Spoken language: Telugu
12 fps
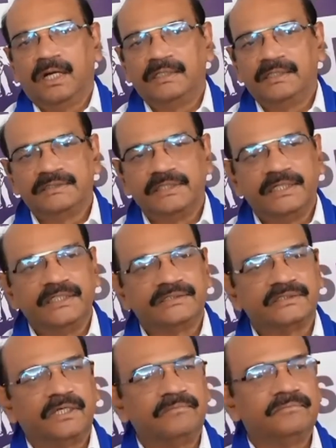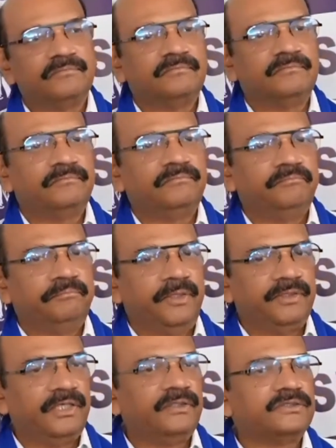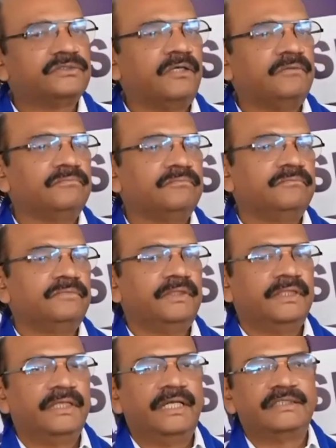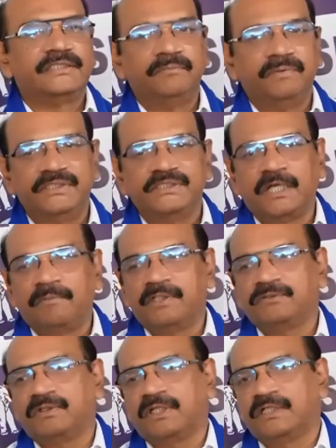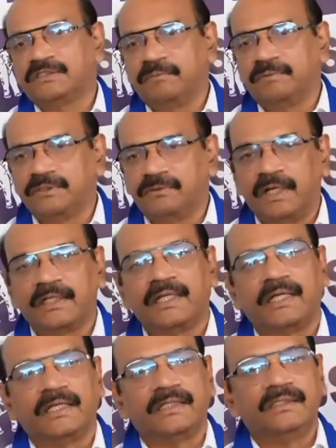అధిక సీట్లు ఇస్తాం మేము గెలుస్తాం గెలిస్తే బీసీ సామాజిక వర్గానికి సంబంధించిన వాళ్ళకే